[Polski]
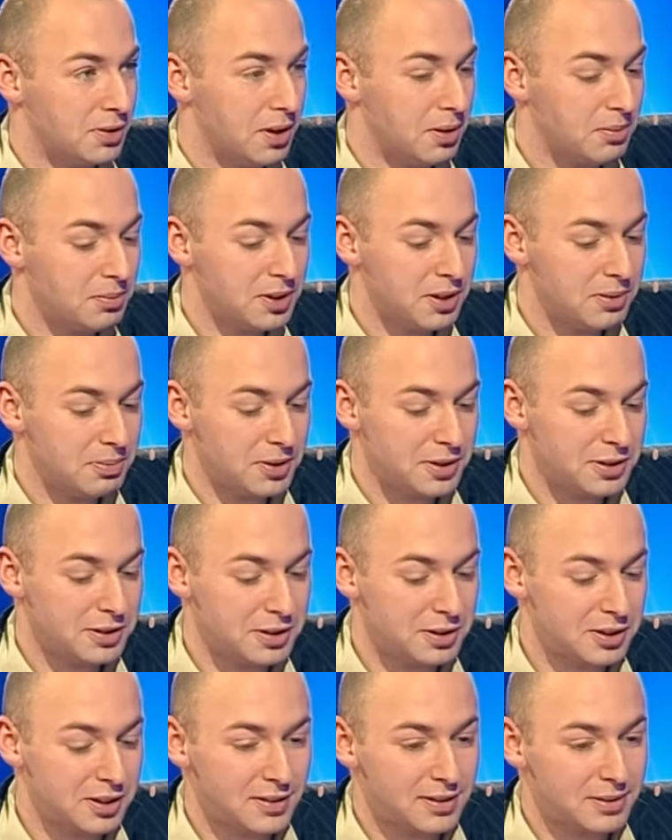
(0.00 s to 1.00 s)
do mnie, 5
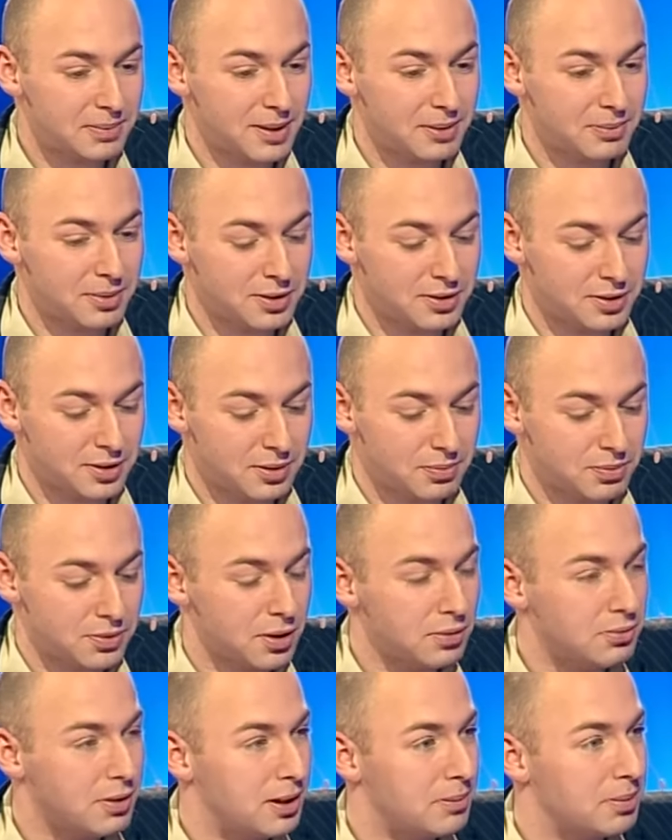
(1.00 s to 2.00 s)
tysięcy pan będzie do
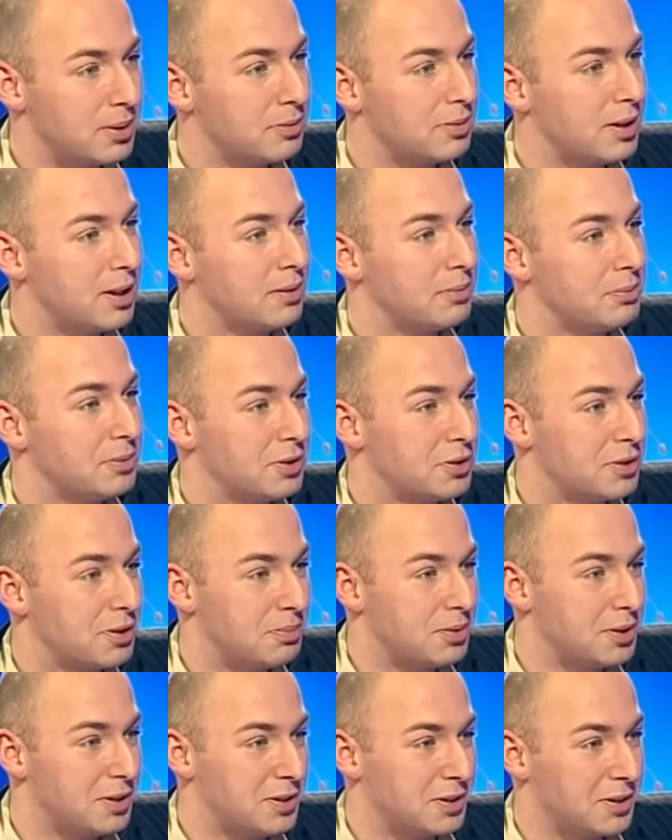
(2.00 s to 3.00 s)
przodu, a ja panu dam jeszcze
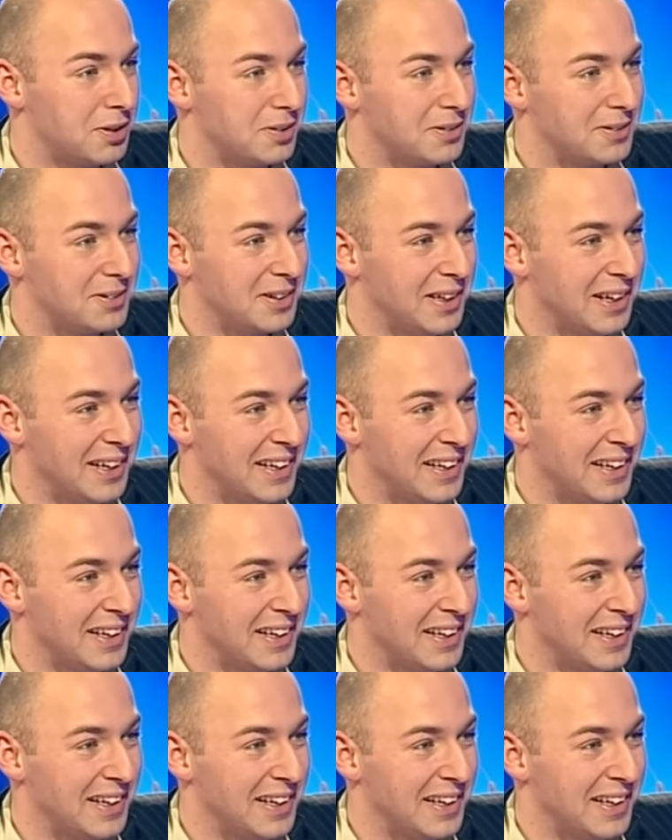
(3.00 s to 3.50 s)
50.